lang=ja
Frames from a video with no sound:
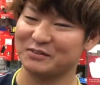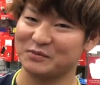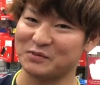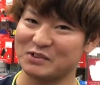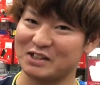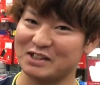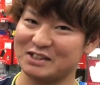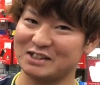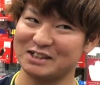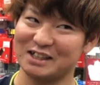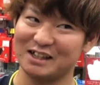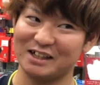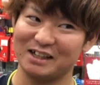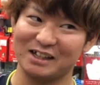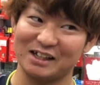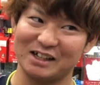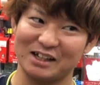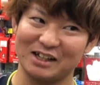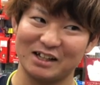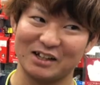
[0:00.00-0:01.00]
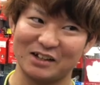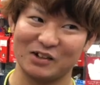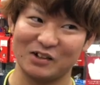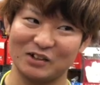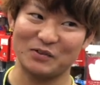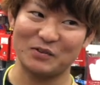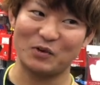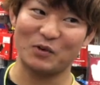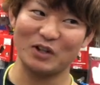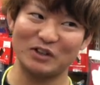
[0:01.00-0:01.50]
難しいな
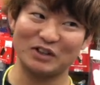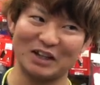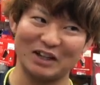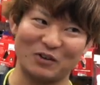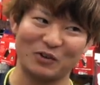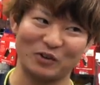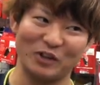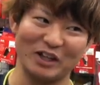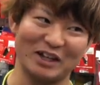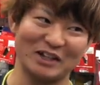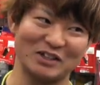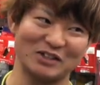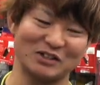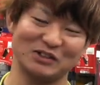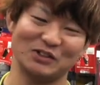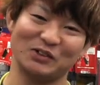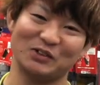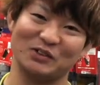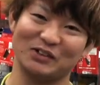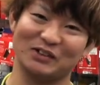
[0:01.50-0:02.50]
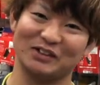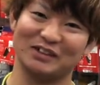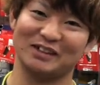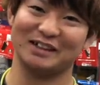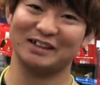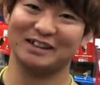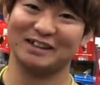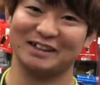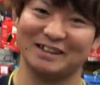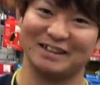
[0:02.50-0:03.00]
でもこれ言ったら答えになっちゃう
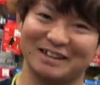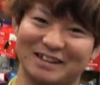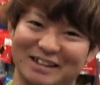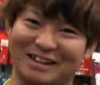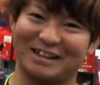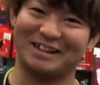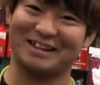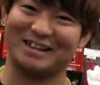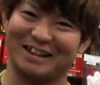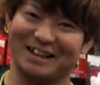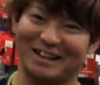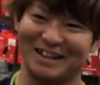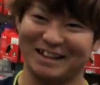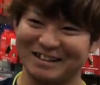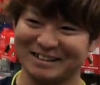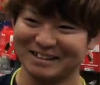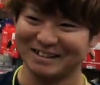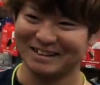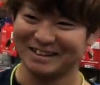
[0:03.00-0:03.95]
んですよ